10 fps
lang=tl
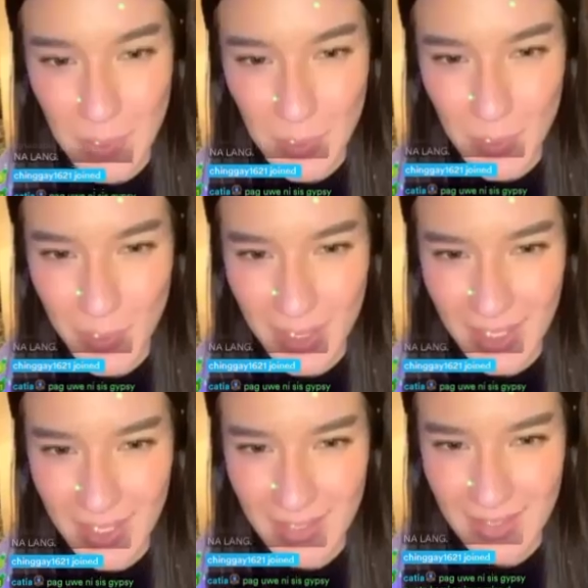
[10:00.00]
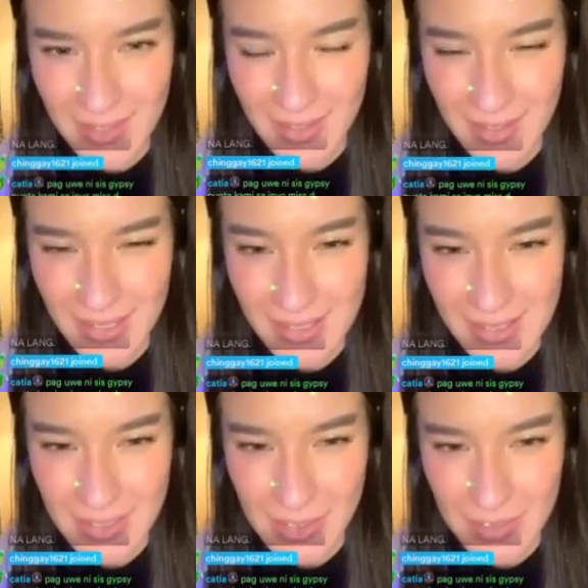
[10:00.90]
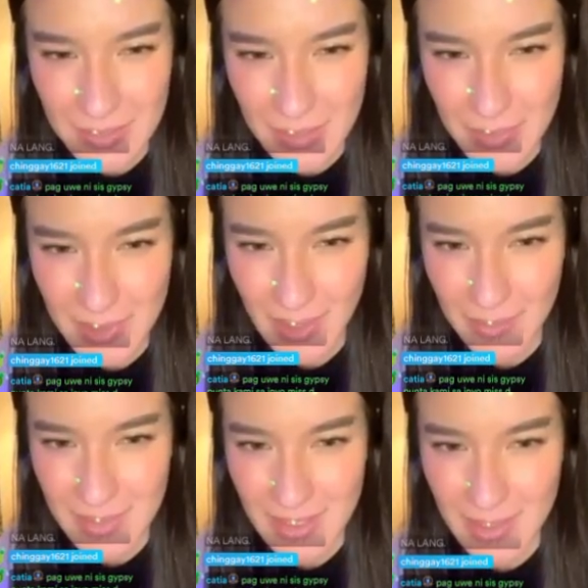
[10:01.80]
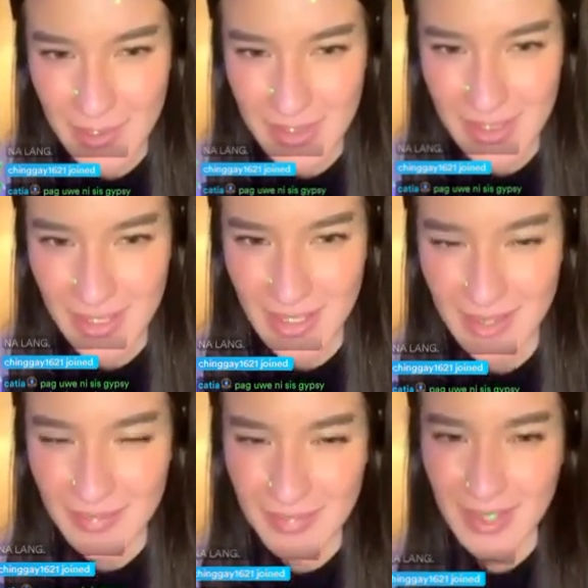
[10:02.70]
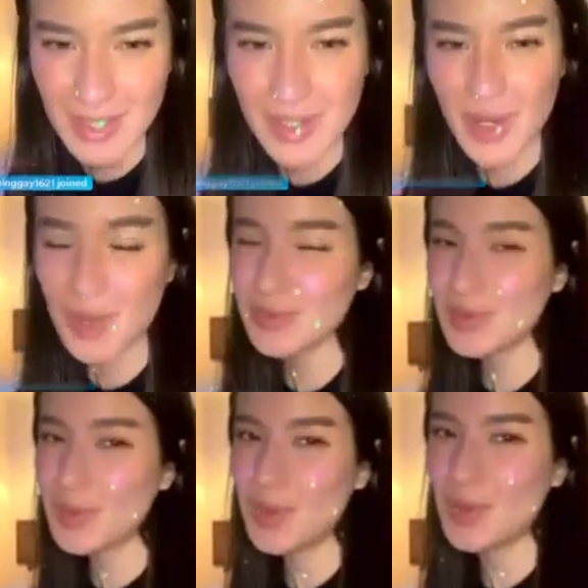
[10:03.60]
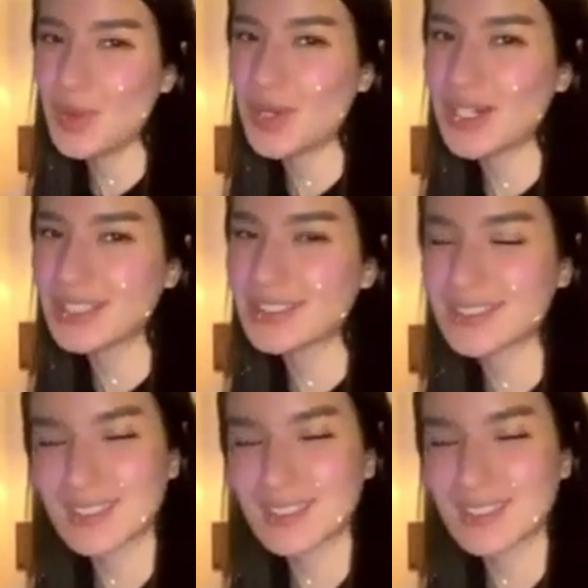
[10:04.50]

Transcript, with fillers: uwi ni Sis Gypsy, punta kami sa inyo, Miss Tia. Of course.